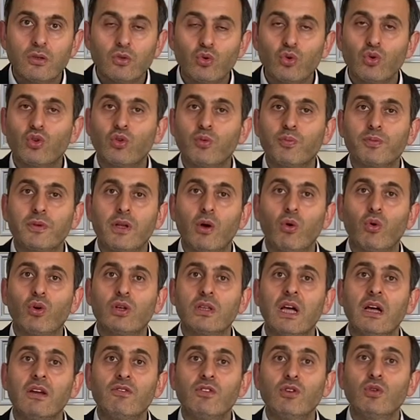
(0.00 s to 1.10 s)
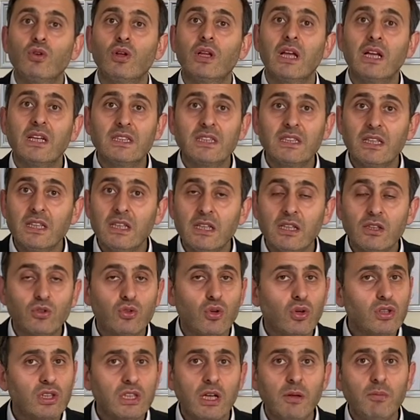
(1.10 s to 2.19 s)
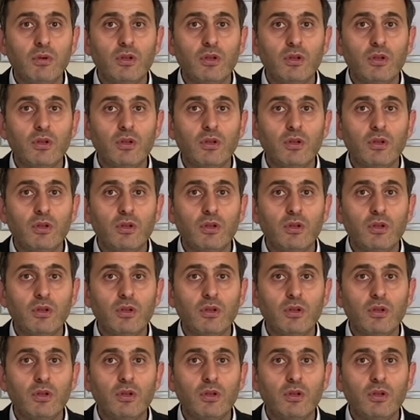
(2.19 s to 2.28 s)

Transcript: YouTube'da o kadar videolar izledin ki çok şey